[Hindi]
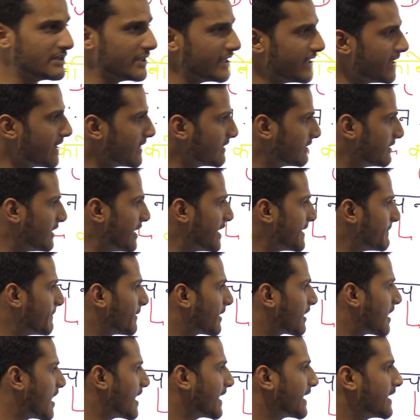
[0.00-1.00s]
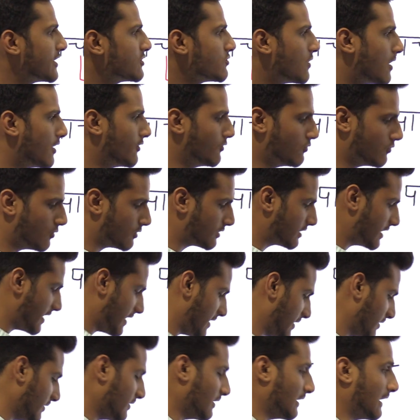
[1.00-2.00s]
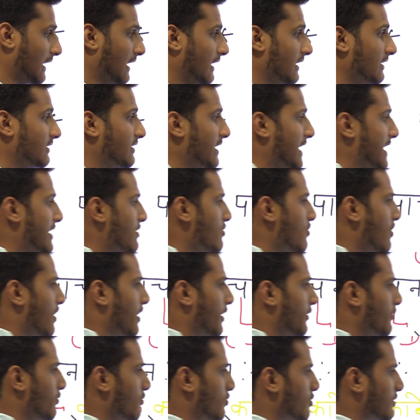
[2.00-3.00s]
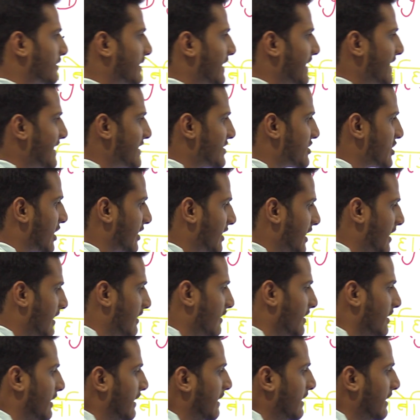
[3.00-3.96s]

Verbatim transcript: ये तीन प्रकार के जो अणु होते हैं तीनों अणु होते हैं जटिल